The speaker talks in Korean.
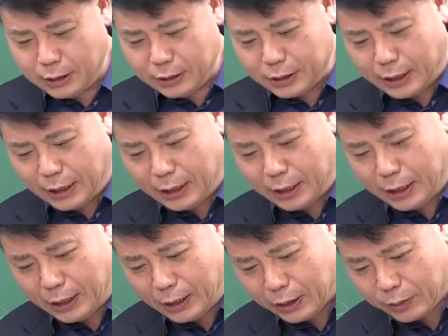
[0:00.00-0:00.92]
자,
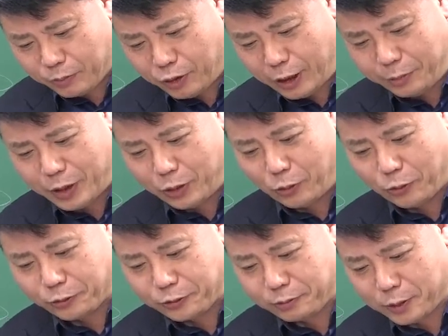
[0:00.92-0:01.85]
프레밍의
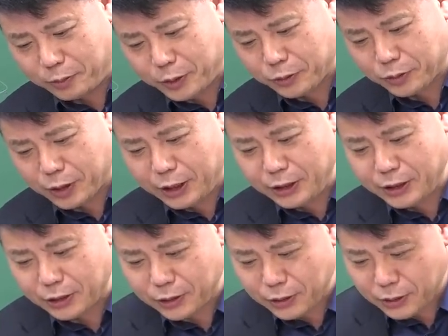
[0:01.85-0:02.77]
오른손 법칙으로
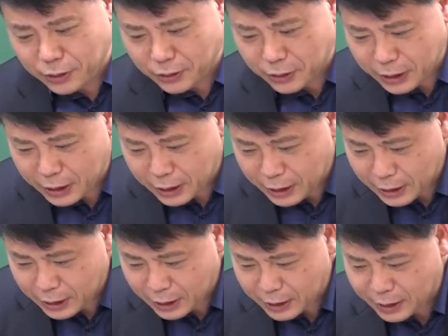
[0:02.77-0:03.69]

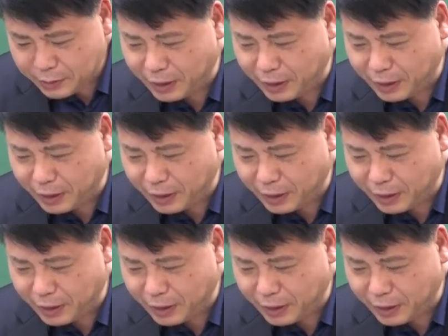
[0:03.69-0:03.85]
기전력이